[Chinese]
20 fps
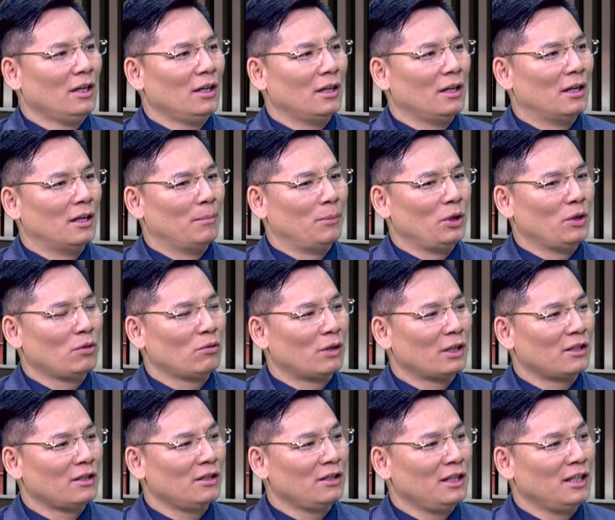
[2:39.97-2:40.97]
呃，比如说
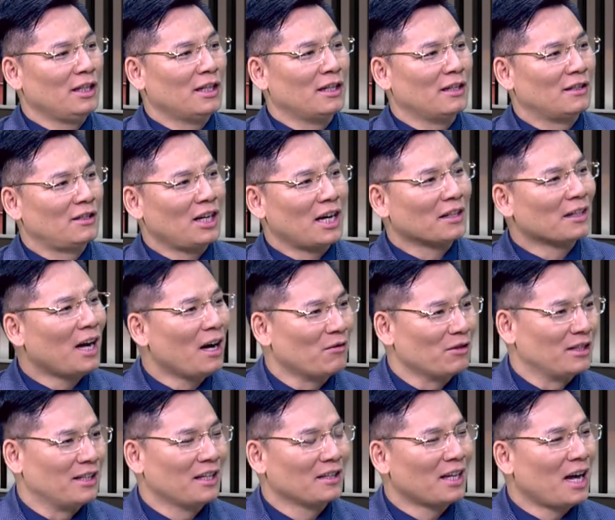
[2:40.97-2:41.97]
是一个枪套
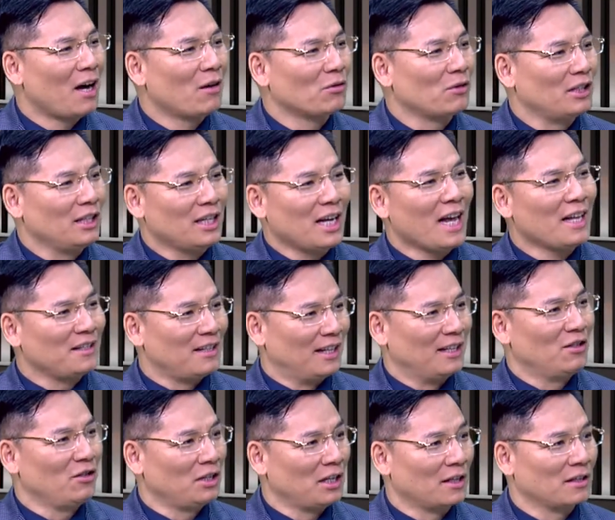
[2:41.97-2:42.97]
子这样套着的，一看起来
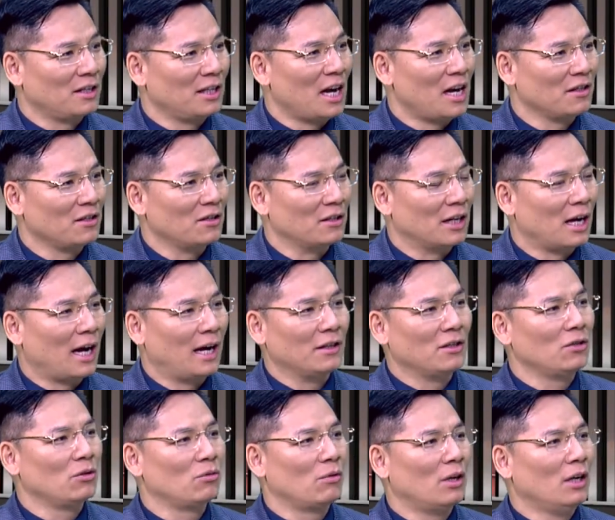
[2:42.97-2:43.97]
就像枪子呢，还
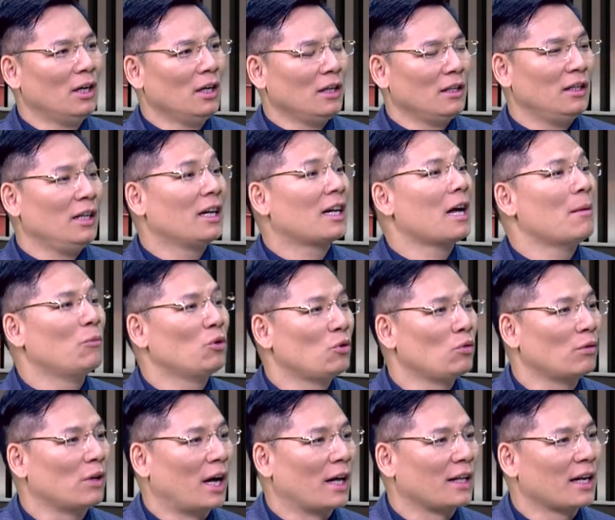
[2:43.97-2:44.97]
是说你也看不
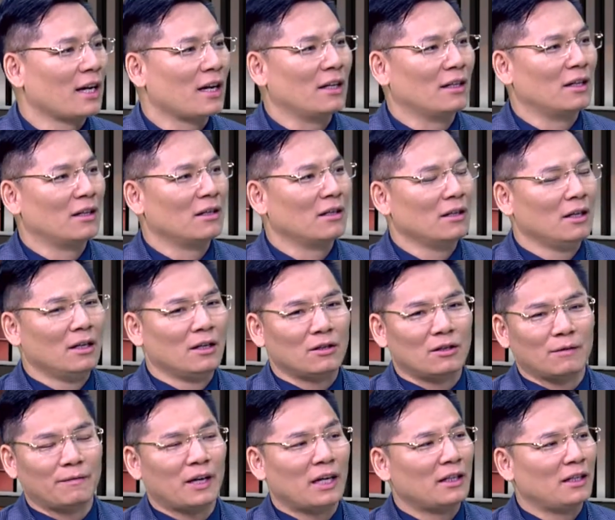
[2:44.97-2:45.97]
出来？他可能
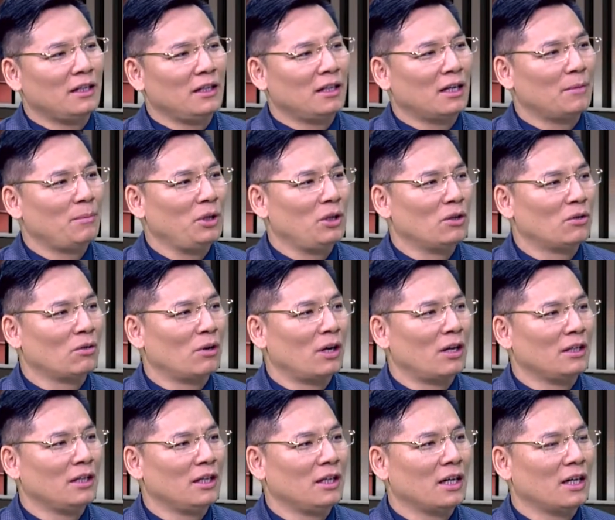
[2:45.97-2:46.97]
是放了一个，比如说
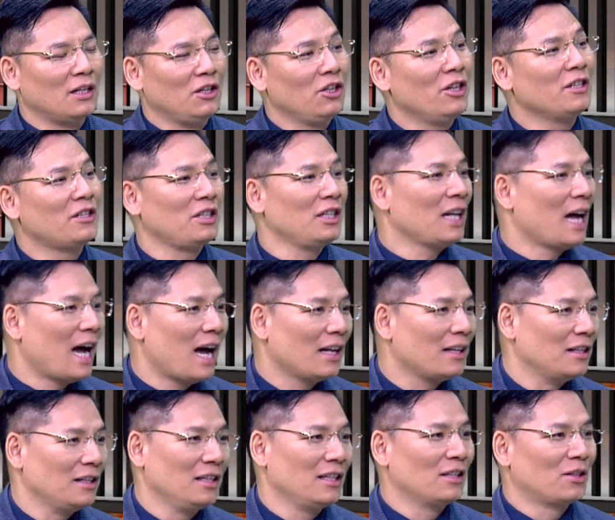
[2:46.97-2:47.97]
一个一个吉他
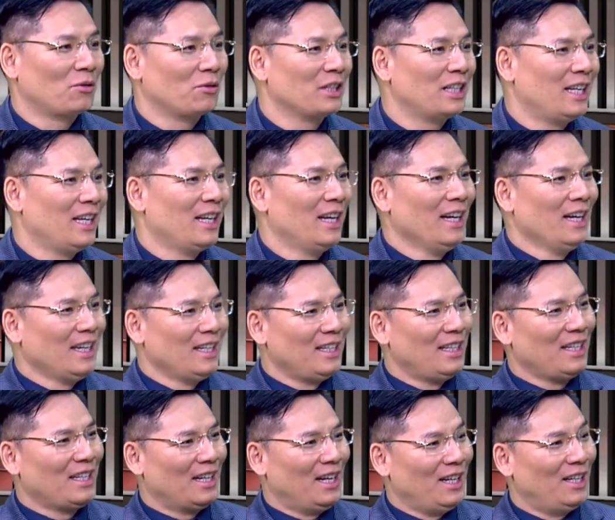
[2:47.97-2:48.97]
的一个东西，
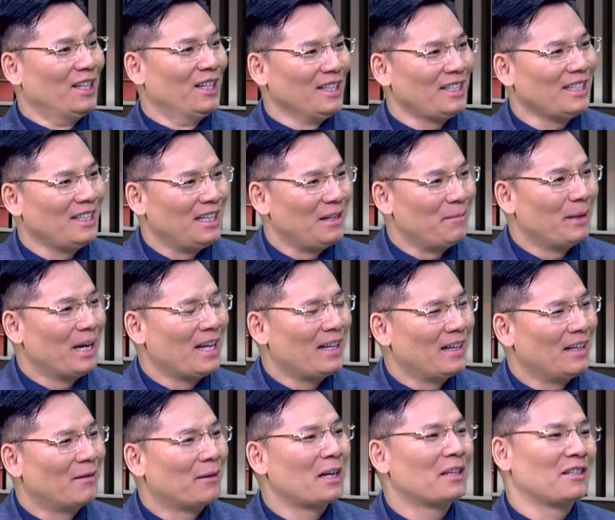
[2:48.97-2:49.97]
一个盒子里面，
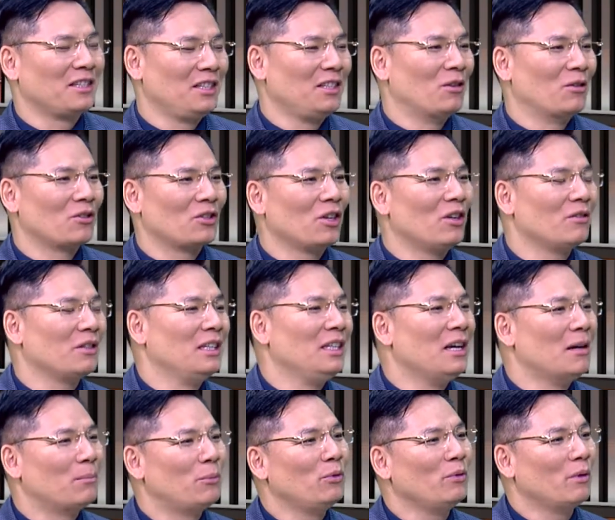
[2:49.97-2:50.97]
对吧？有时候你
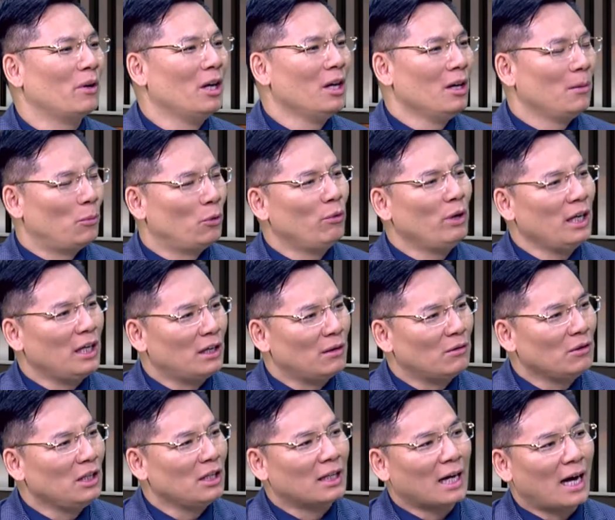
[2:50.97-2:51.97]
也不不会留
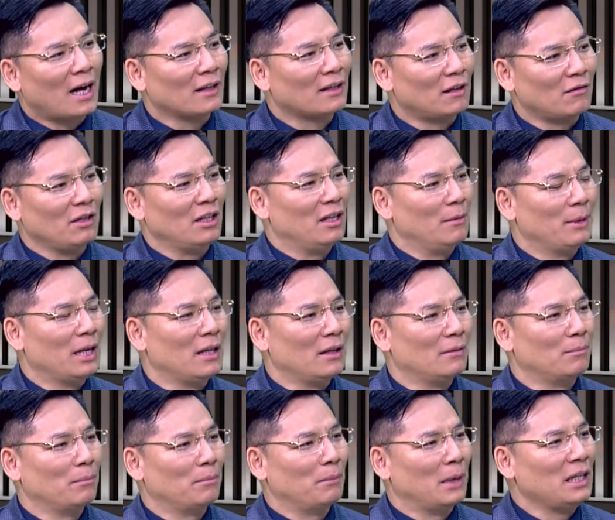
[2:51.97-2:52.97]
意它到底里面，
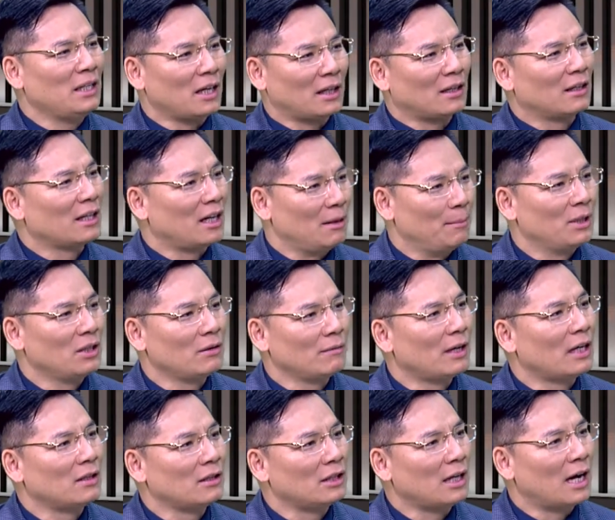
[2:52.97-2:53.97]
没想到它里面是
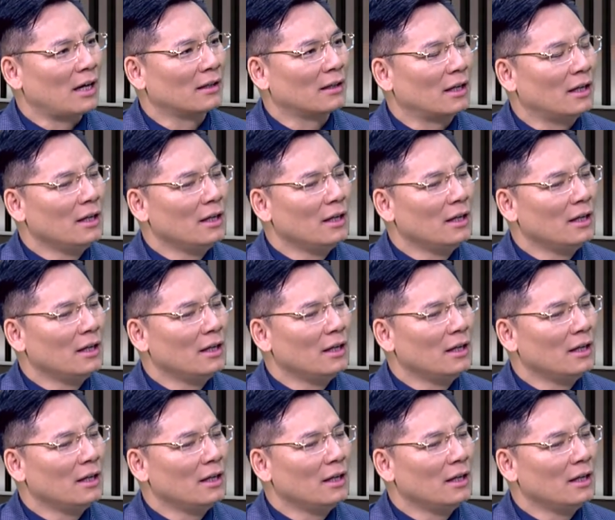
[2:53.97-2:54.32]
放枪的，